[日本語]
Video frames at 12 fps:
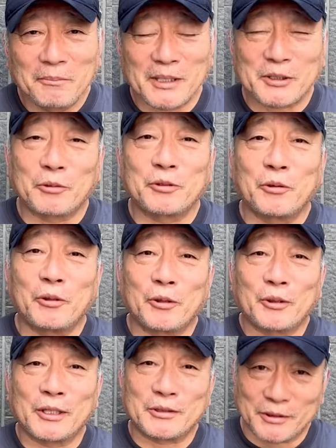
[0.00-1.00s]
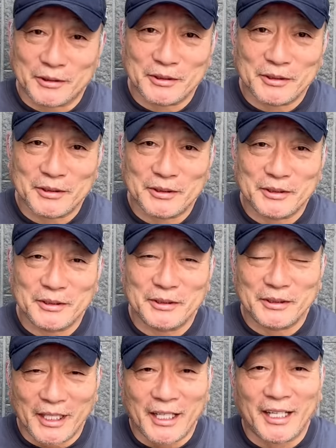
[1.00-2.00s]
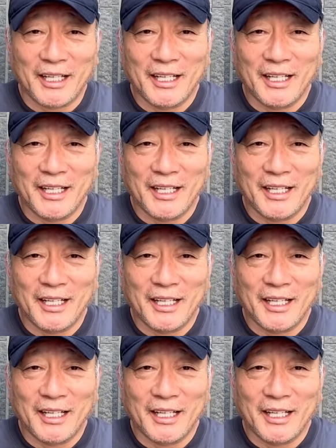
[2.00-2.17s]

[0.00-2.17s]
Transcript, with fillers: ん。まあ速報です。そうです。本当に